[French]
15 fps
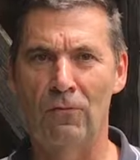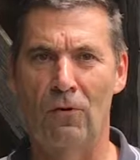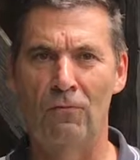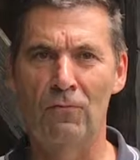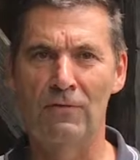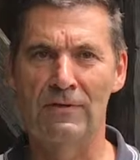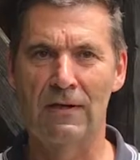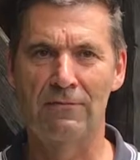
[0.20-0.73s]
on
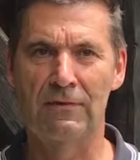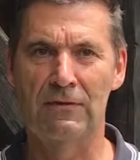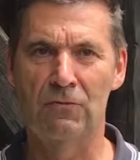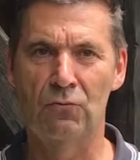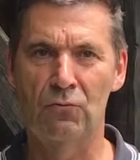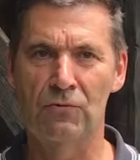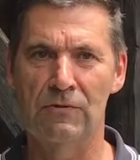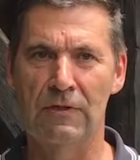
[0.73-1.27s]
vous invite
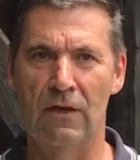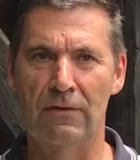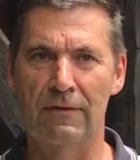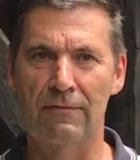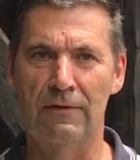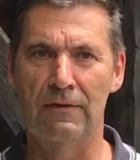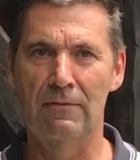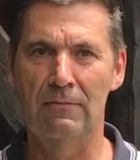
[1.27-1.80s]
tous à un
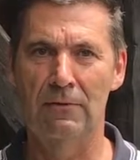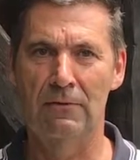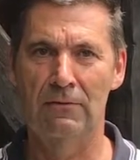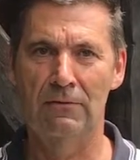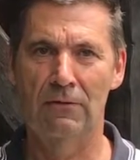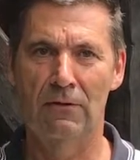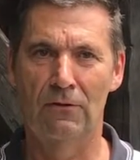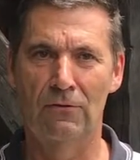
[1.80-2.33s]

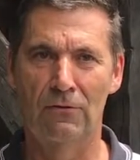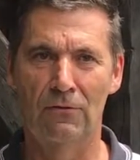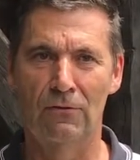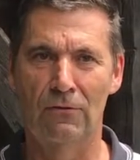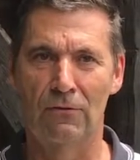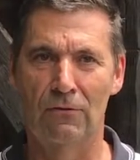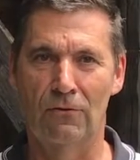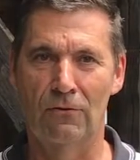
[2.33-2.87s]
événement dans
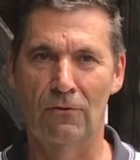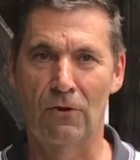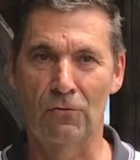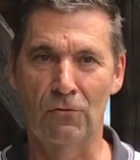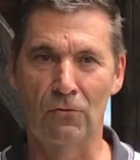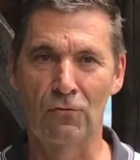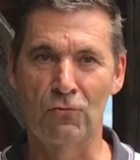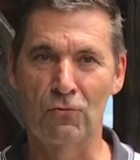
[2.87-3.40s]
le
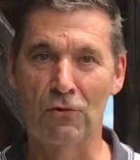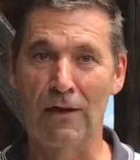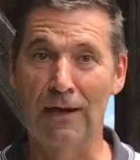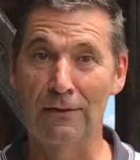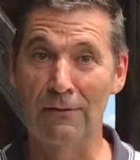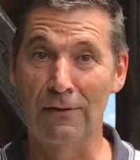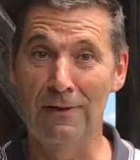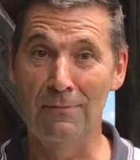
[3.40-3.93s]
canton du Jura,
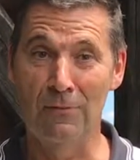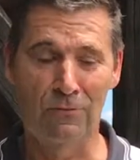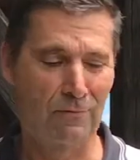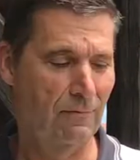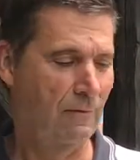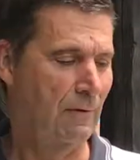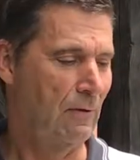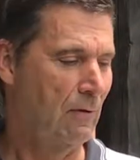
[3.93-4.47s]
à Delémont,
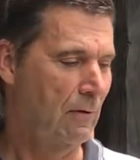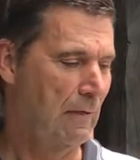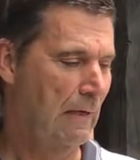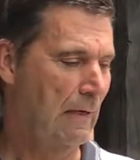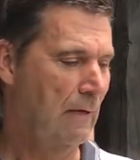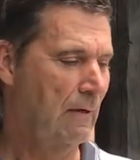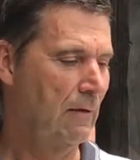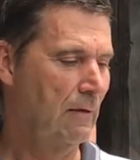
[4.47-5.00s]

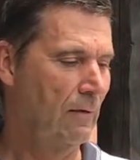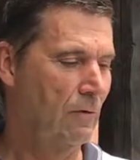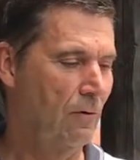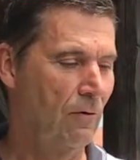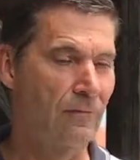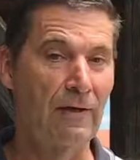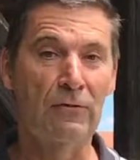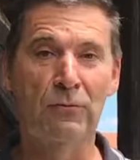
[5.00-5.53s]

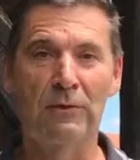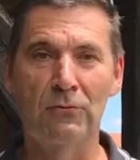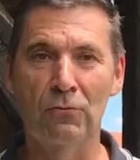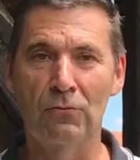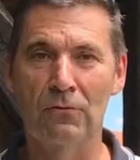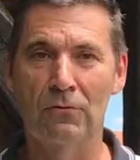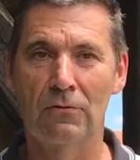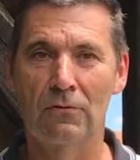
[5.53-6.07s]
le 28
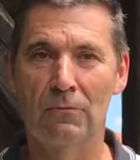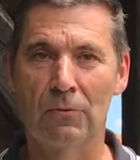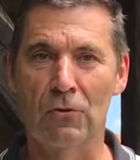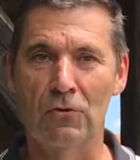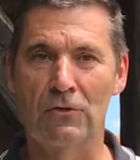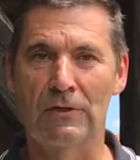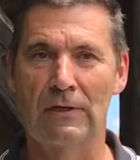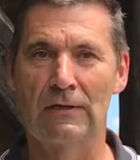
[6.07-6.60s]
août
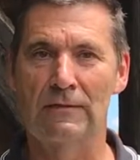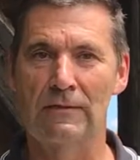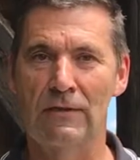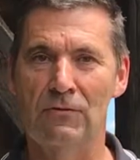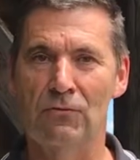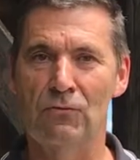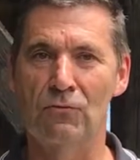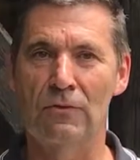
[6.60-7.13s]
prochain. C'est
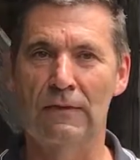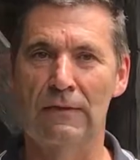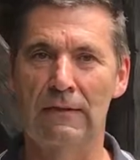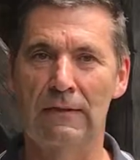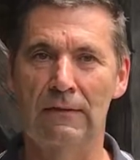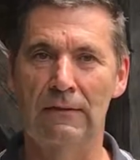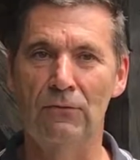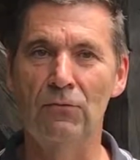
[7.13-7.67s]
sur
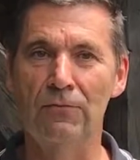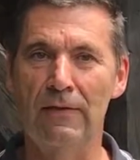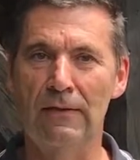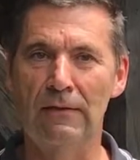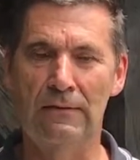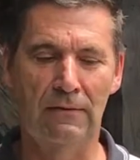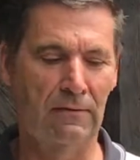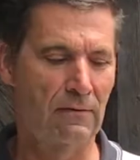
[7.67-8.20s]
les
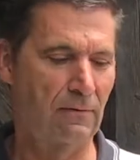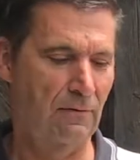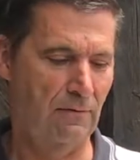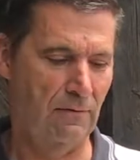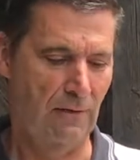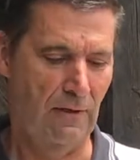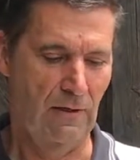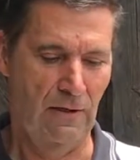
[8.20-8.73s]
nouvelles euh,
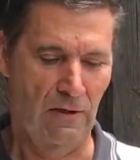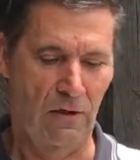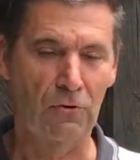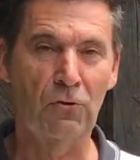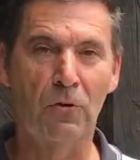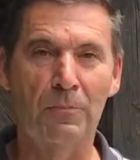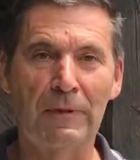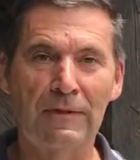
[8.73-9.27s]

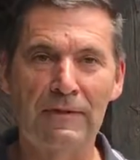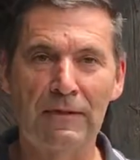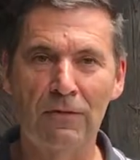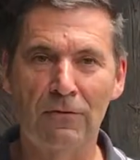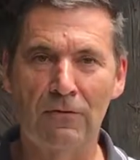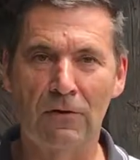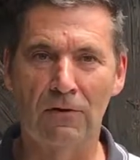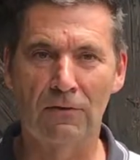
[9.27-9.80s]
entreprises
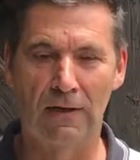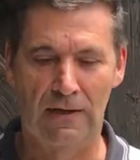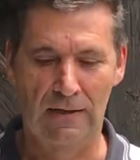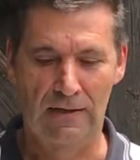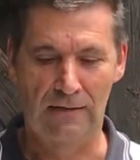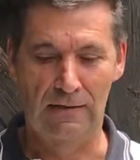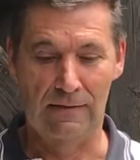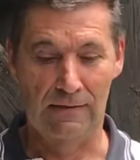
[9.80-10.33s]
innovantes.
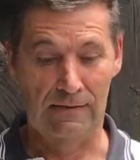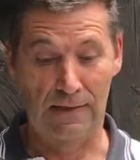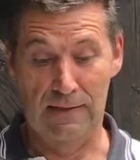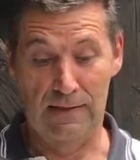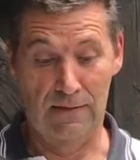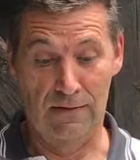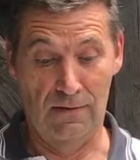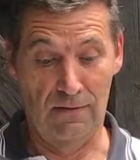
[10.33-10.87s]

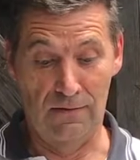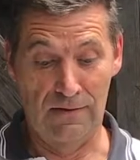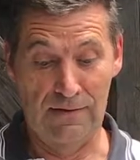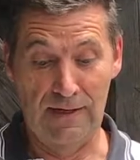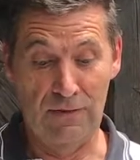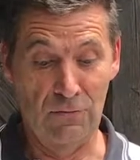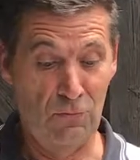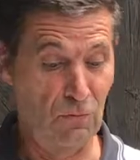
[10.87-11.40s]
C'est un,
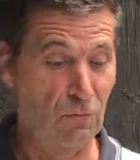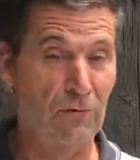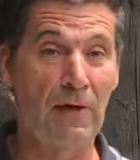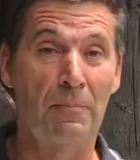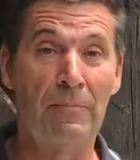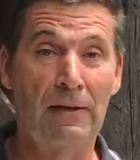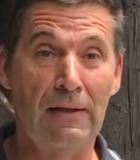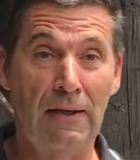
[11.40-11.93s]
statut qu'on
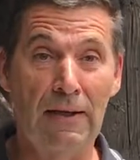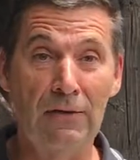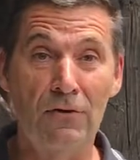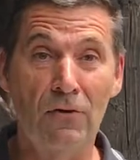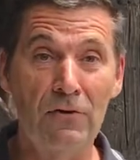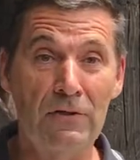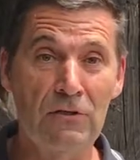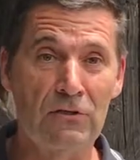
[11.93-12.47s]
appelle
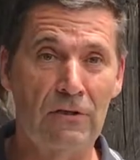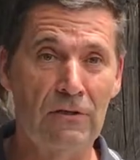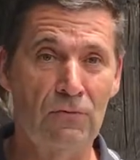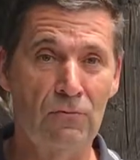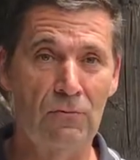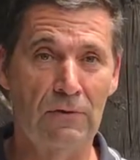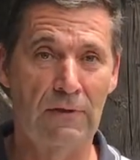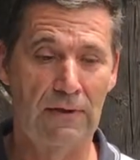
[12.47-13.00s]
NEI chez
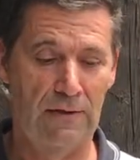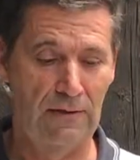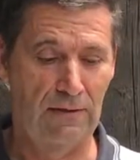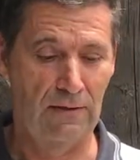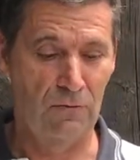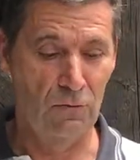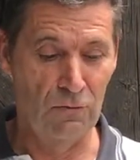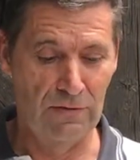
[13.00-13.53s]
nous, qui
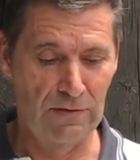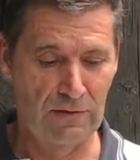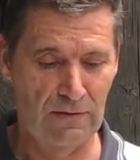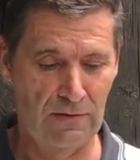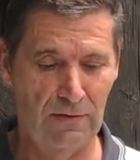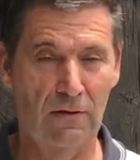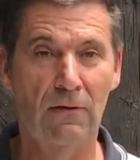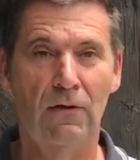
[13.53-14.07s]
est
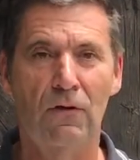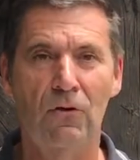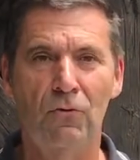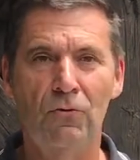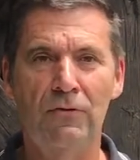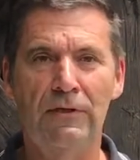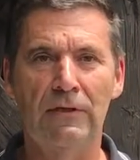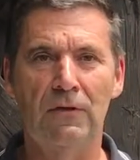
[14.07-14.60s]
unique,
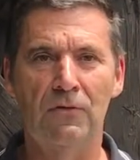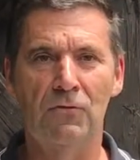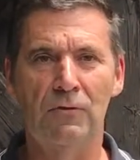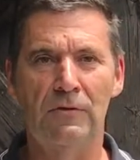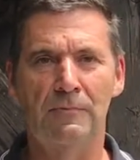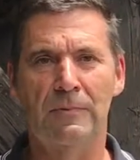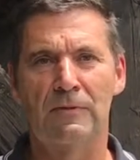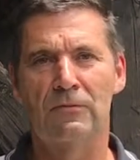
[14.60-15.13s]
unique en
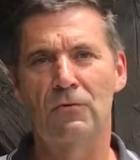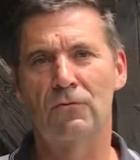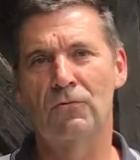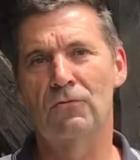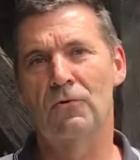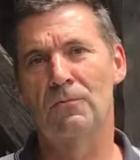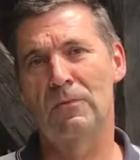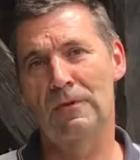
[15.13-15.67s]
Suisse, parce que non
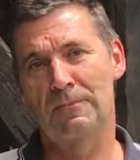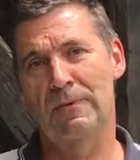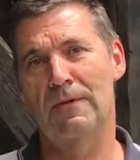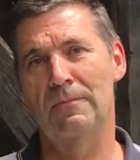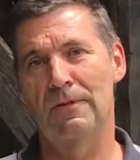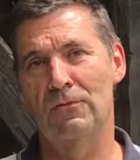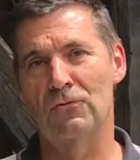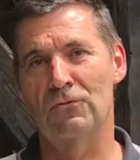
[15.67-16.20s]
seulement il
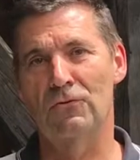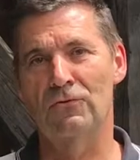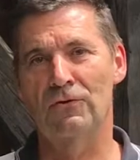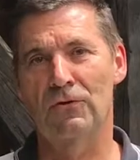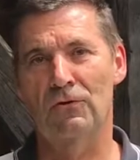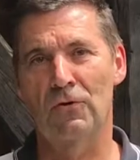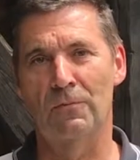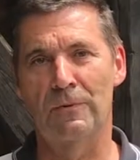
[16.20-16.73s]
permet aux jeunes
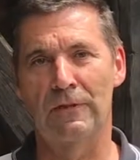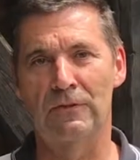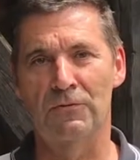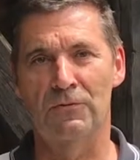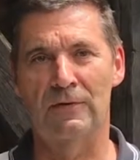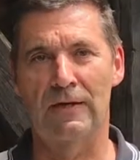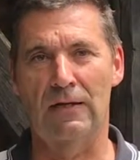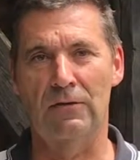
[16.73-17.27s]
entreprises, aux
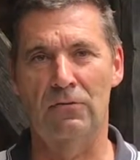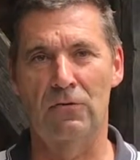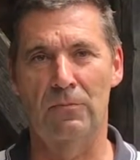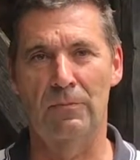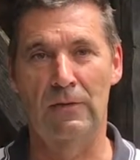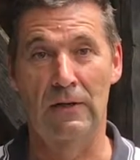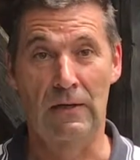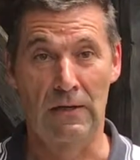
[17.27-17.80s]
start-up,
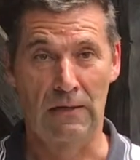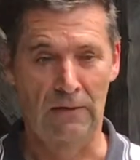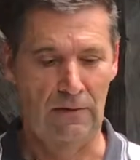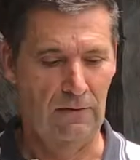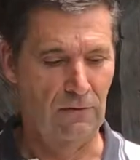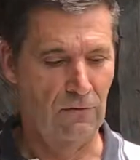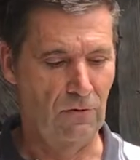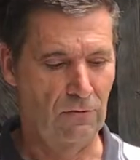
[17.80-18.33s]

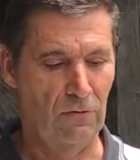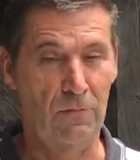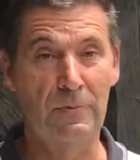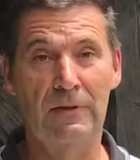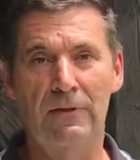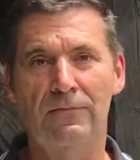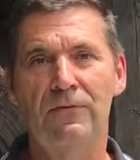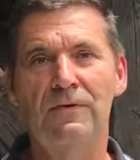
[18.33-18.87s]
de, de
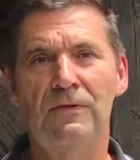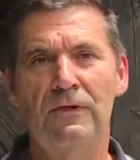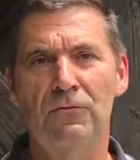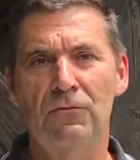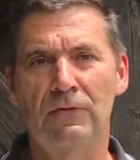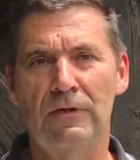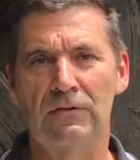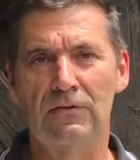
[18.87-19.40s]
bénéficier
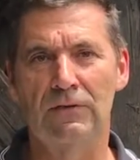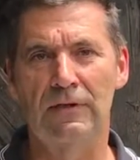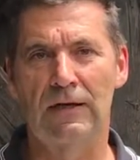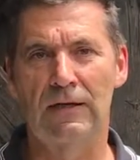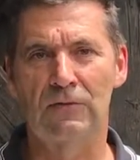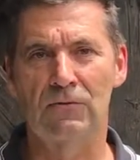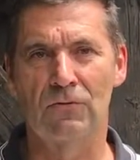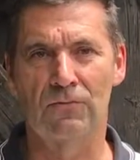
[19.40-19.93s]
d'une
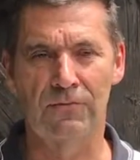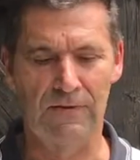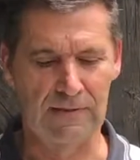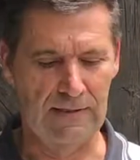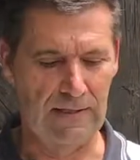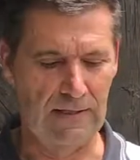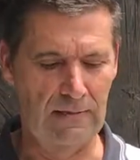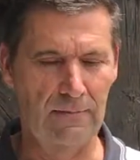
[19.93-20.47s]
exonération
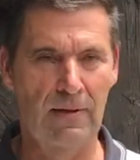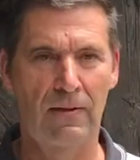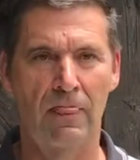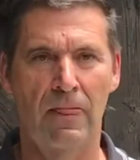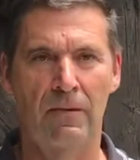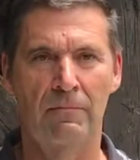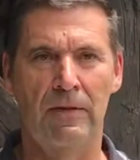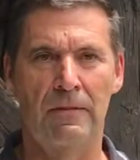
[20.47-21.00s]
fiscale,
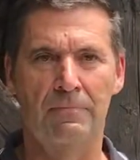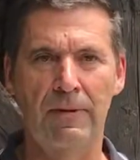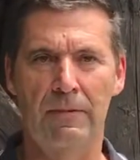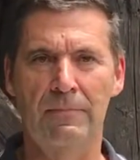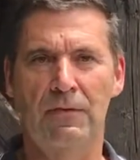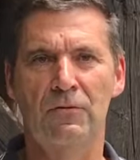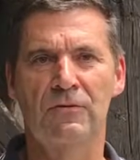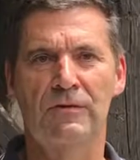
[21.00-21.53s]
mais il
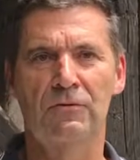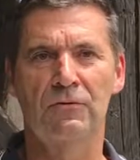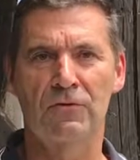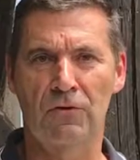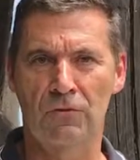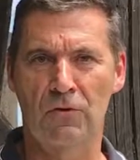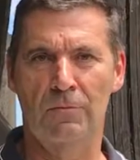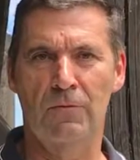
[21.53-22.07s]
permet aussi aux
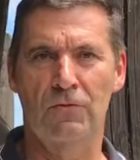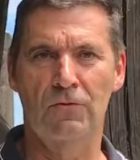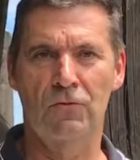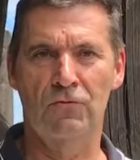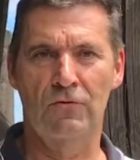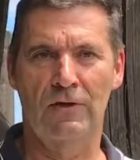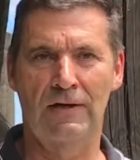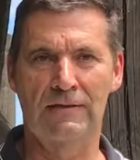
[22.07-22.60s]
entrepreneurs
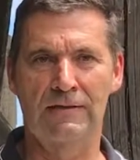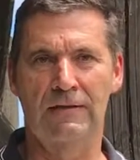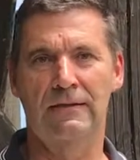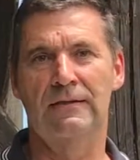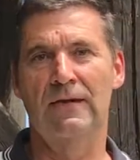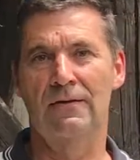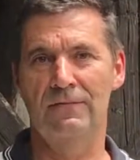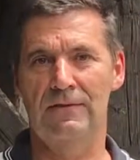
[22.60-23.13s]
jurassiens
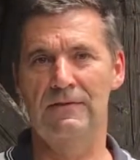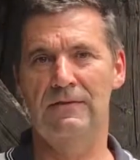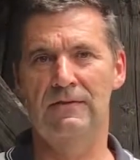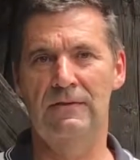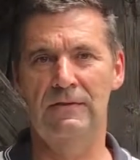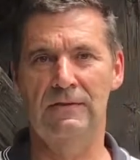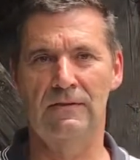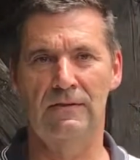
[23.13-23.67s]
qui
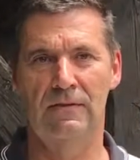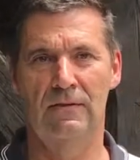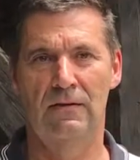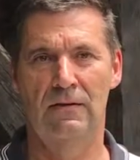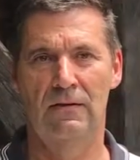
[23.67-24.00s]
investissent